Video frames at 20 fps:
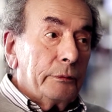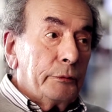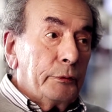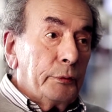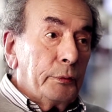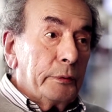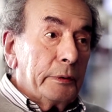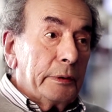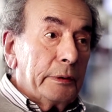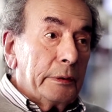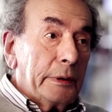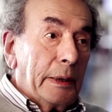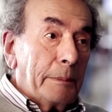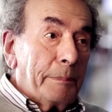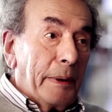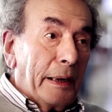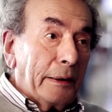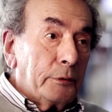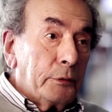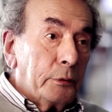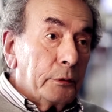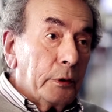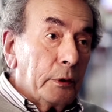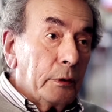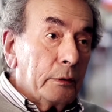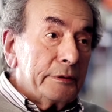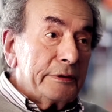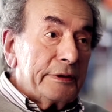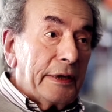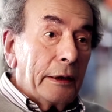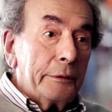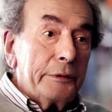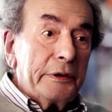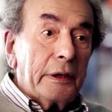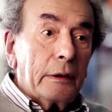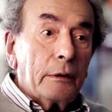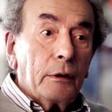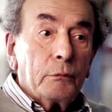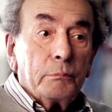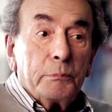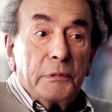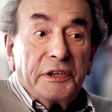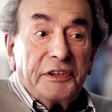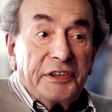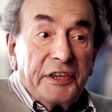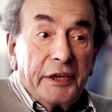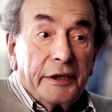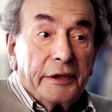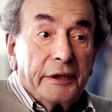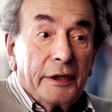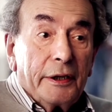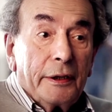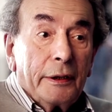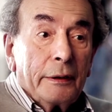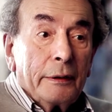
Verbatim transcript: d'une appartenance à une Irlande mythique.